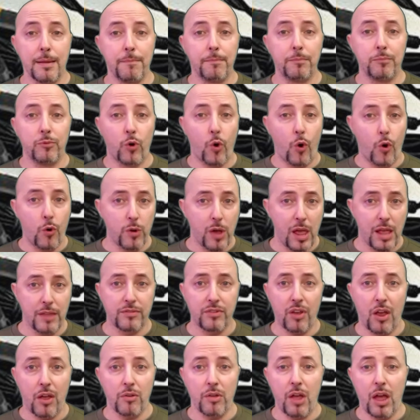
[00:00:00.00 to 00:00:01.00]
Dopo
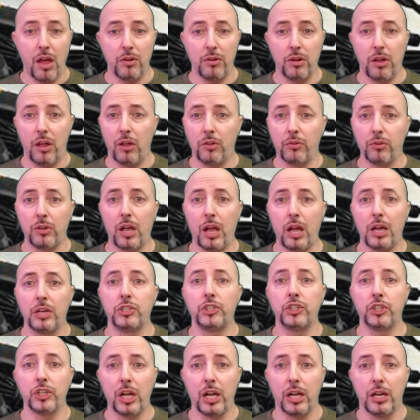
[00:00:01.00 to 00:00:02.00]
pochi secondi,
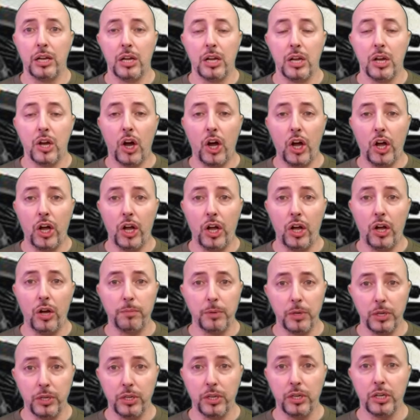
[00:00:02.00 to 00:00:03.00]
il compressore
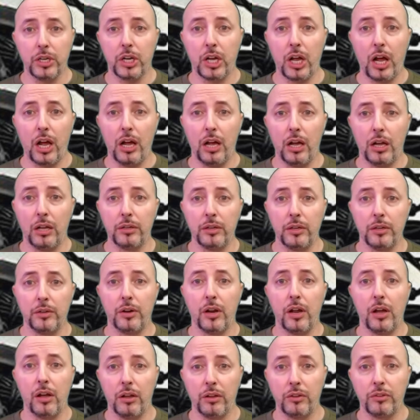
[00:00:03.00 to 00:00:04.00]
inizierà a gonfiare le
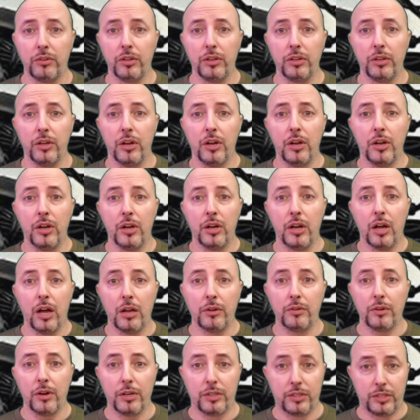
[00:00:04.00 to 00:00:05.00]
gomme in
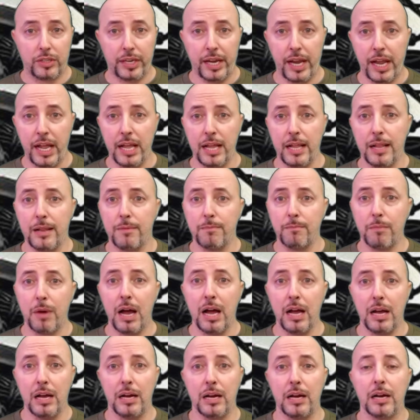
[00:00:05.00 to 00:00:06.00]
automatico.
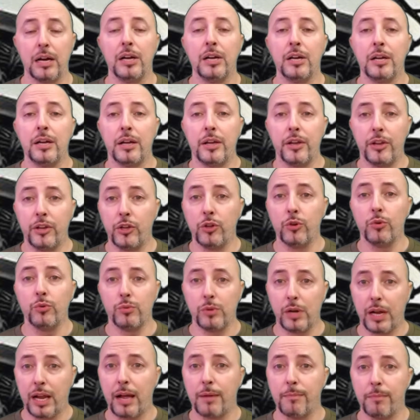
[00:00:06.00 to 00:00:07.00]
I modelli
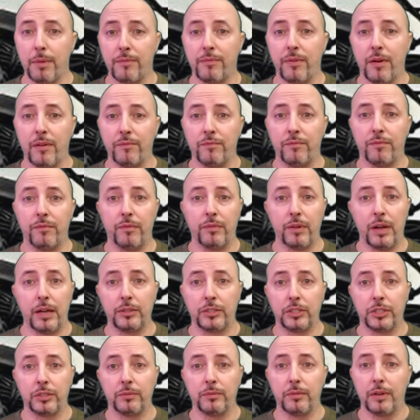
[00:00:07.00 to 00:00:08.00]
digitali, quando
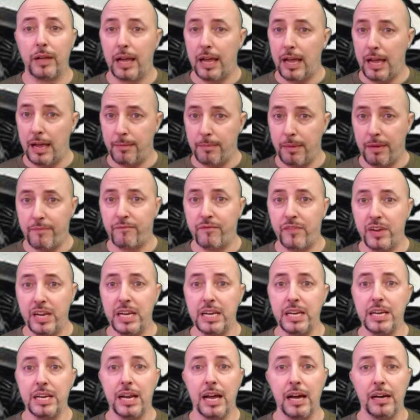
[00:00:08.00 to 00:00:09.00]
raggiungono la pressione
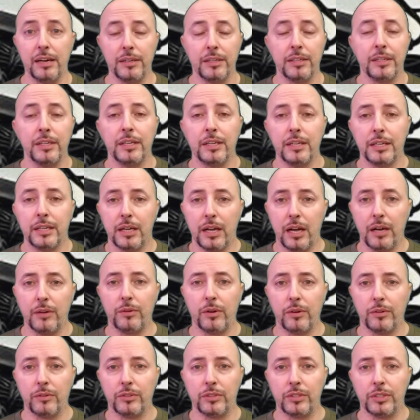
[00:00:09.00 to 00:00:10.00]
desiderata, si fermano
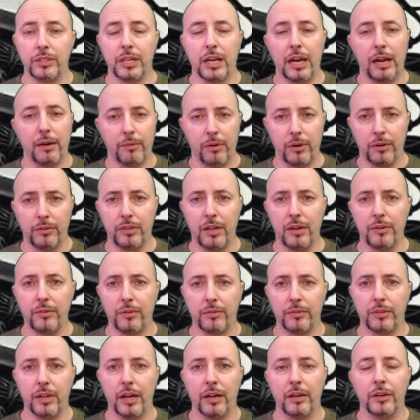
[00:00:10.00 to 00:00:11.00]
da soli, in
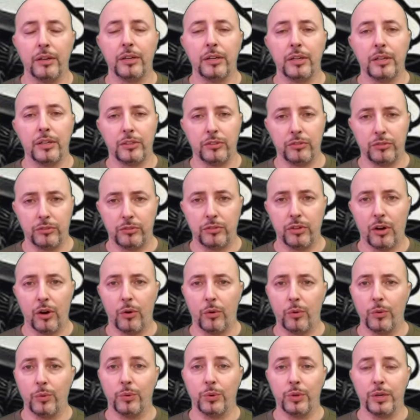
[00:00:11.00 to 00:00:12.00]
modo da evitare i
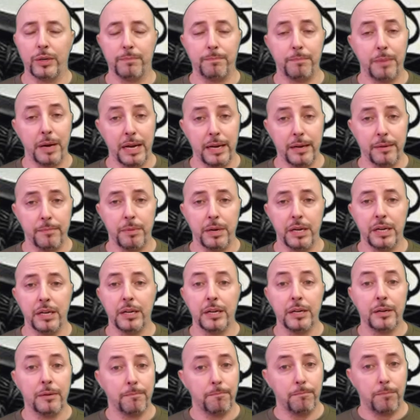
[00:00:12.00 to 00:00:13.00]
rischi di un gonfiaggio
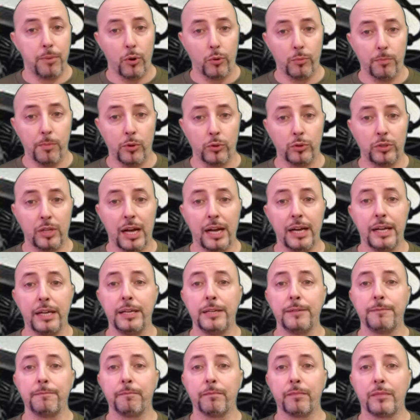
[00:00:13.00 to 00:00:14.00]
eccessivo o di una bassa
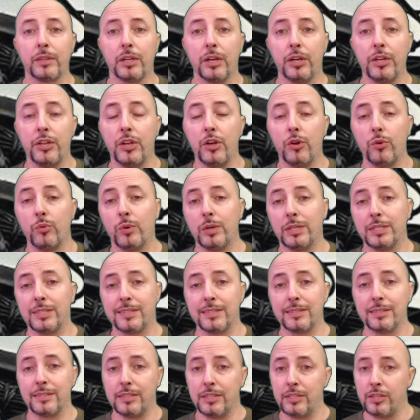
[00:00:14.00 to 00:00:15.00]
pressione degli
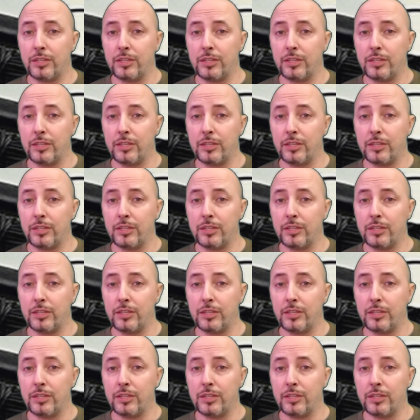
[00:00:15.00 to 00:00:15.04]
pneumatici.